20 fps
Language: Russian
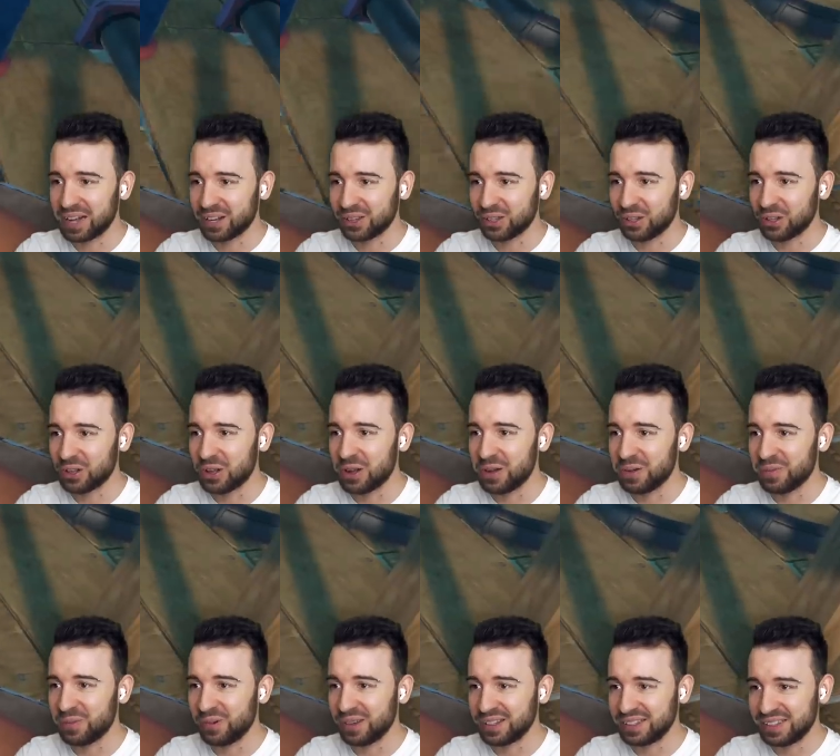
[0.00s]
как долго
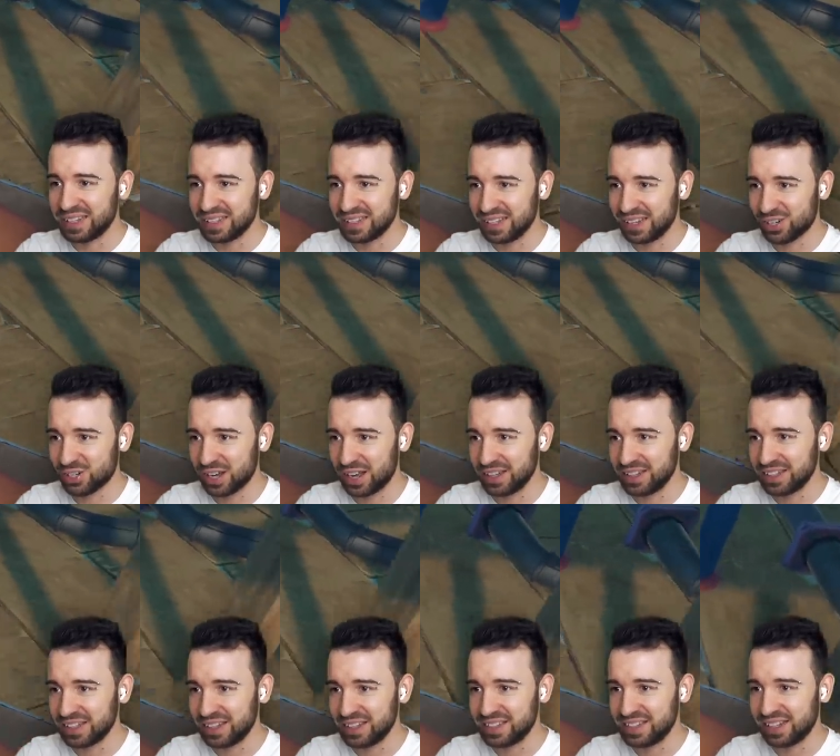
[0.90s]
он будет здесь
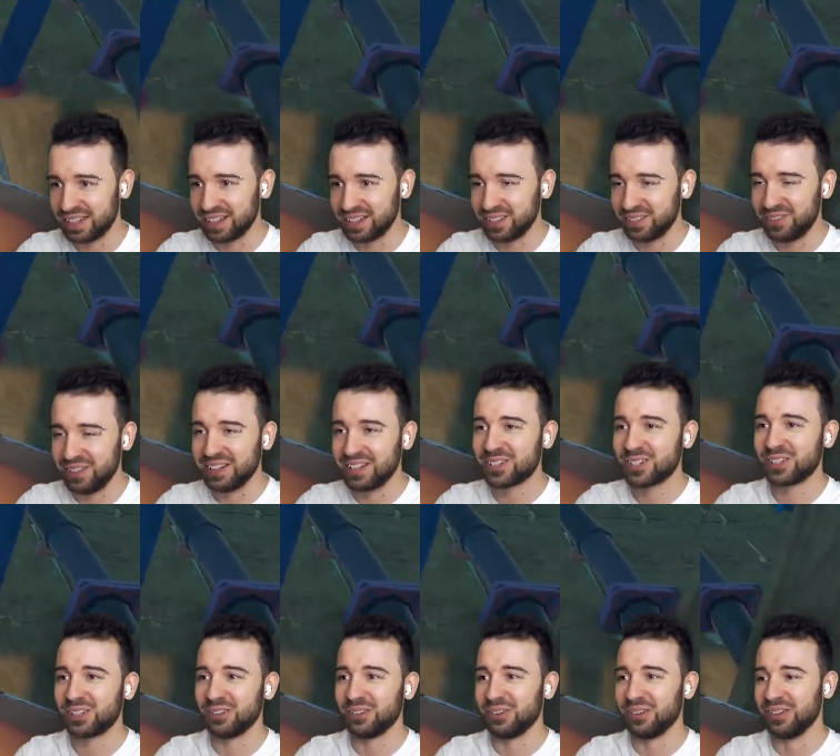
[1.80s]
лежать и делать вид,
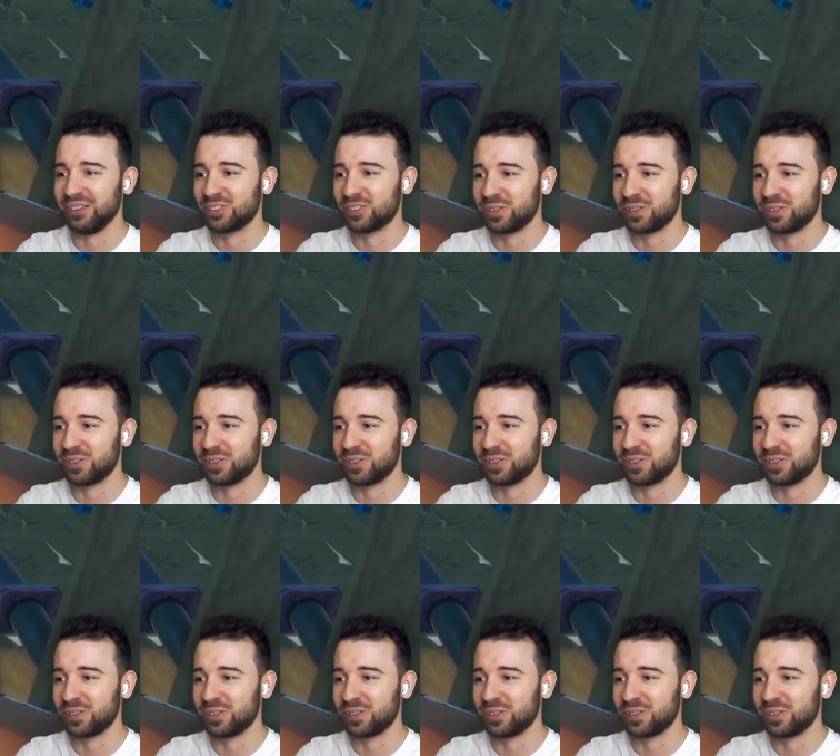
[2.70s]
что он